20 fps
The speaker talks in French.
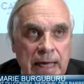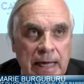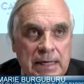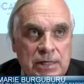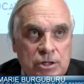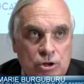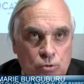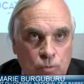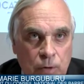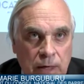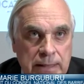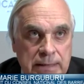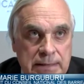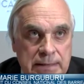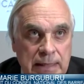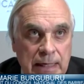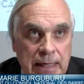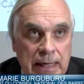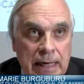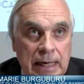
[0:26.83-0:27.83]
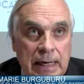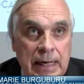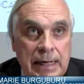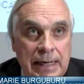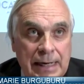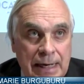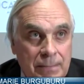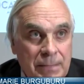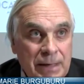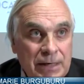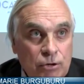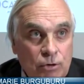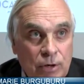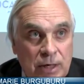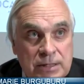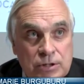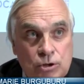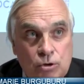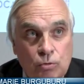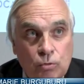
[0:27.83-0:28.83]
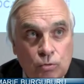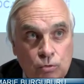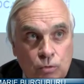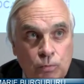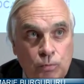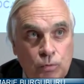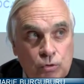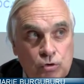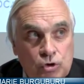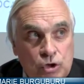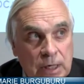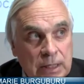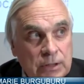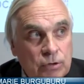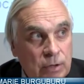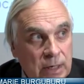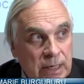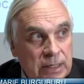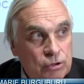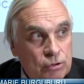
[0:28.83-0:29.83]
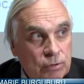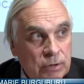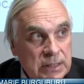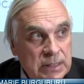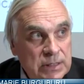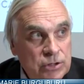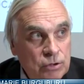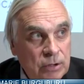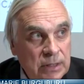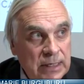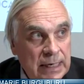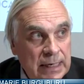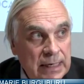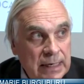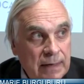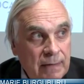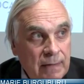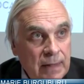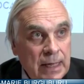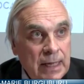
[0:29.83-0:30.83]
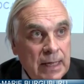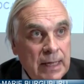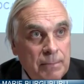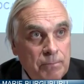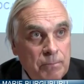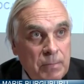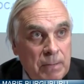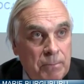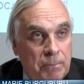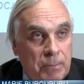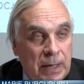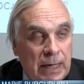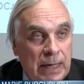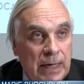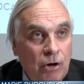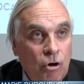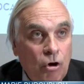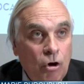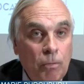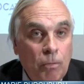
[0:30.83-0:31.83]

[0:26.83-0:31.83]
Elle souhaite l'amélioration du budget de l'aide juridictionnelle mais pas